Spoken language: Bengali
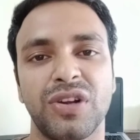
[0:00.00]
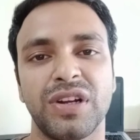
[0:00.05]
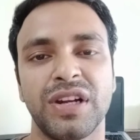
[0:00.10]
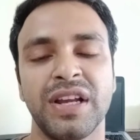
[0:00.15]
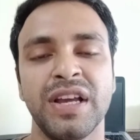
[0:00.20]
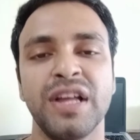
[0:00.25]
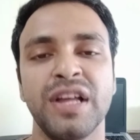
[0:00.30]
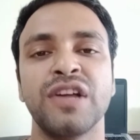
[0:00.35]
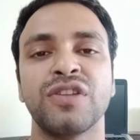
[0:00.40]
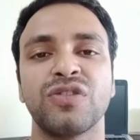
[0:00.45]
করেন
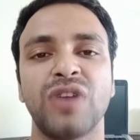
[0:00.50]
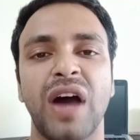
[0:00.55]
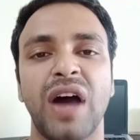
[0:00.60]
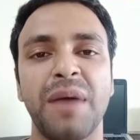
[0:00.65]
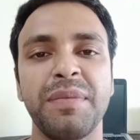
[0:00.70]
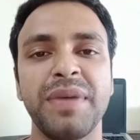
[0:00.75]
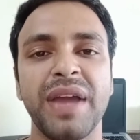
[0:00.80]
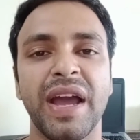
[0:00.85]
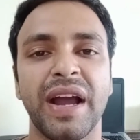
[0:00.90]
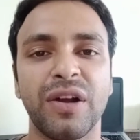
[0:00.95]
তো
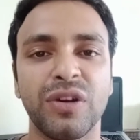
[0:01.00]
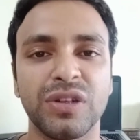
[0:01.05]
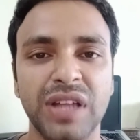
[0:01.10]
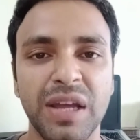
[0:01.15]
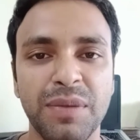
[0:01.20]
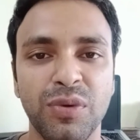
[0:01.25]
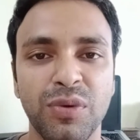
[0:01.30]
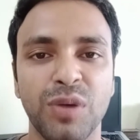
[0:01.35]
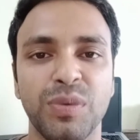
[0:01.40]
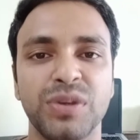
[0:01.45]
আমি এক
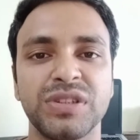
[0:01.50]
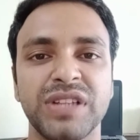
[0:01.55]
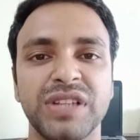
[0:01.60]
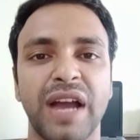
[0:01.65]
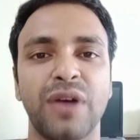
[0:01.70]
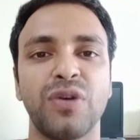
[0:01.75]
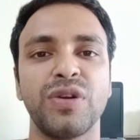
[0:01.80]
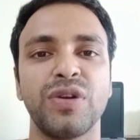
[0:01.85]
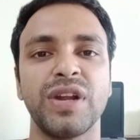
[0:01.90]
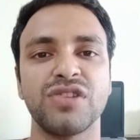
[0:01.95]
কথাই বলবো যে
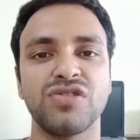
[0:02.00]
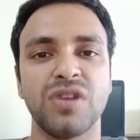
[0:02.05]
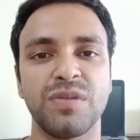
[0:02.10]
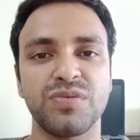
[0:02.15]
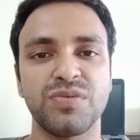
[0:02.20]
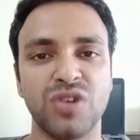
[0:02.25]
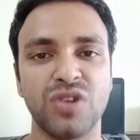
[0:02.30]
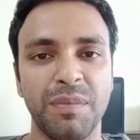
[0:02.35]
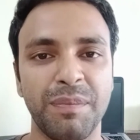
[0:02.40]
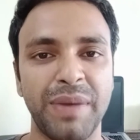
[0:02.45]
এখন এসব
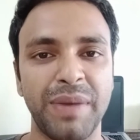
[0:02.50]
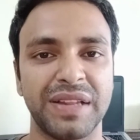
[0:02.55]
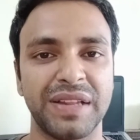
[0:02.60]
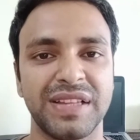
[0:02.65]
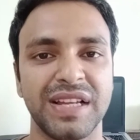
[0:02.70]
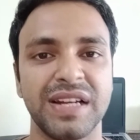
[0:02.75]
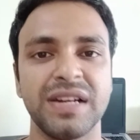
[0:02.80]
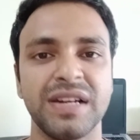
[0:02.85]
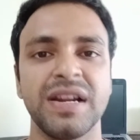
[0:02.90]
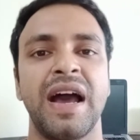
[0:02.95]
সব বাদ
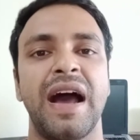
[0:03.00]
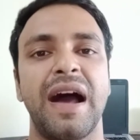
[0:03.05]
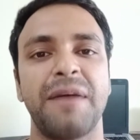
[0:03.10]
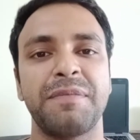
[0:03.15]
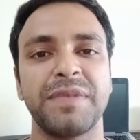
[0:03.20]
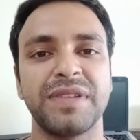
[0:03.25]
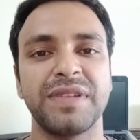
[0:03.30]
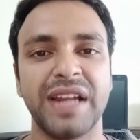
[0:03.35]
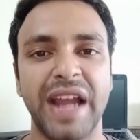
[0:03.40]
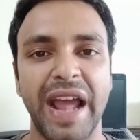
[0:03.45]
দেন
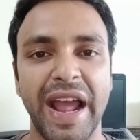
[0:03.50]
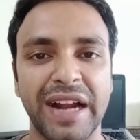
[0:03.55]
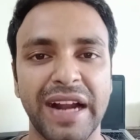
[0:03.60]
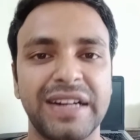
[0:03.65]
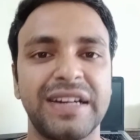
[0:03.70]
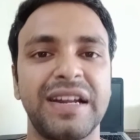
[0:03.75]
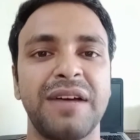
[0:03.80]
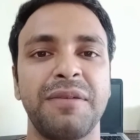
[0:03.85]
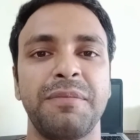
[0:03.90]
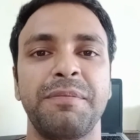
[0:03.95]
আপনাদের
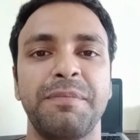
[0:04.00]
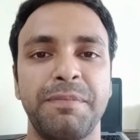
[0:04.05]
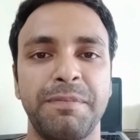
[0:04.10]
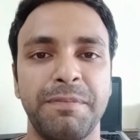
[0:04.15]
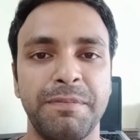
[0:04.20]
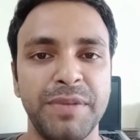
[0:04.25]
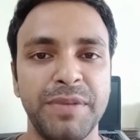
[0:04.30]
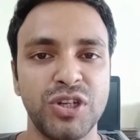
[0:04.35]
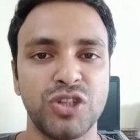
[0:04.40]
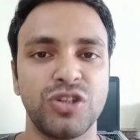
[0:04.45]
একটা
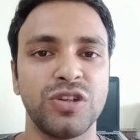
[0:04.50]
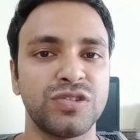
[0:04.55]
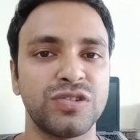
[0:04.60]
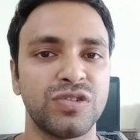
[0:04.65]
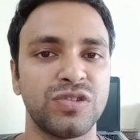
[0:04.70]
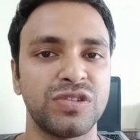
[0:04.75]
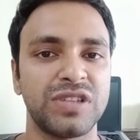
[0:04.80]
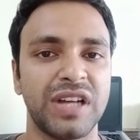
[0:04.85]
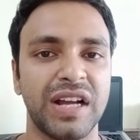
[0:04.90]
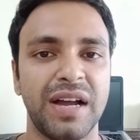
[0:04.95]

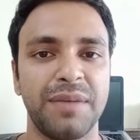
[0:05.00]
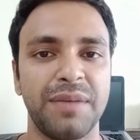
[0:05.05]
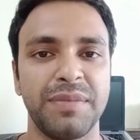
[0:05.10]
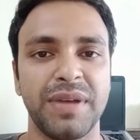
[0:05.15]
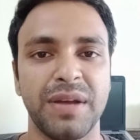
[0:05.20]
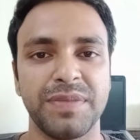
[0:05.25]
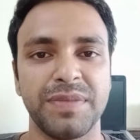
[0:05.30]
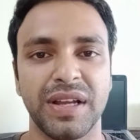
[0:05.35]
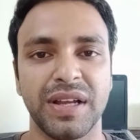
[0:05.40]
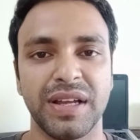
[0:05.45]
বিশ্বস্ত জায়গা আমি
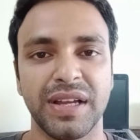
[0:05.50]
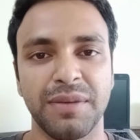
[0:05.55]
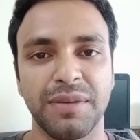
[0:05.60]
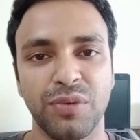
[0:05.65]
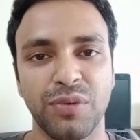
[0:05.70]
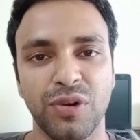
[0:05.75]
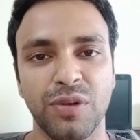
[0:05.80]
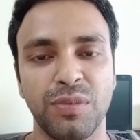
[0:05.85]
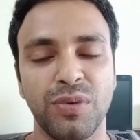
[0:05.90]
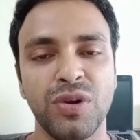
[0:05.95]
আপনাকে
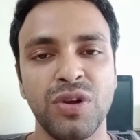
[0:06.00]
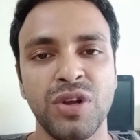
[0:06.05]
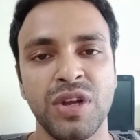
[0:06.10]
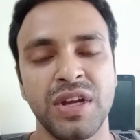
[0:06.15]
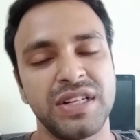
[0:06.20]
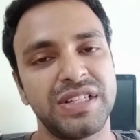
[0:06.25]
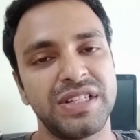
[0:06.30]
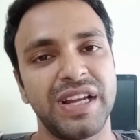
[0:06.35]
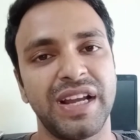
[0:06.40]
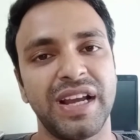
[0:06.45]
বলবো
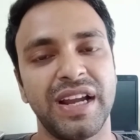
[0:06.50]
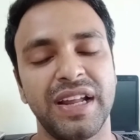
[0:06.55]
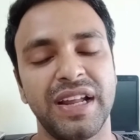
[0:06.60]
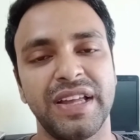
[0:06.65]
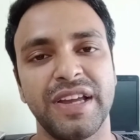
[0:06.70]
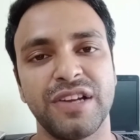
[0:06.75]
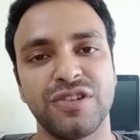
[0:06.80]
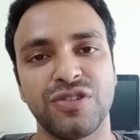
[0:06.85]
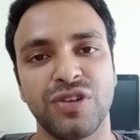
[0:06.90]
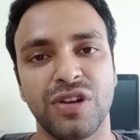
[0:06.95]
সেখানে
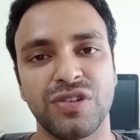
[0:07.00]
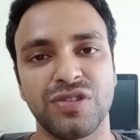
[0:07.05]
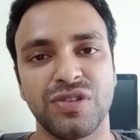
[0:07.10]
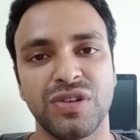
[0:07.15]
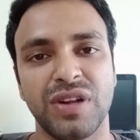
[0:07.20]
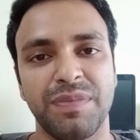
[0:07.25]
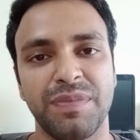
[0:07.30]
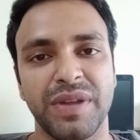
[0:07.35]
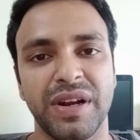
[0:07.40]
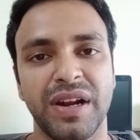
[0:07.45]
গিয়ে
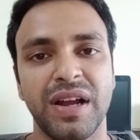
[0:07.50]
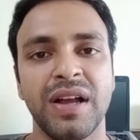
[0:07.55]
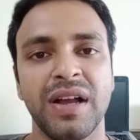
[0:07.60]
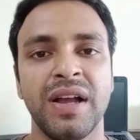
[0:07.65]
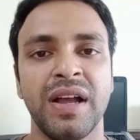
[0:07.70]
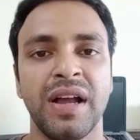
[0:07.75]
সরাসরি আপনারা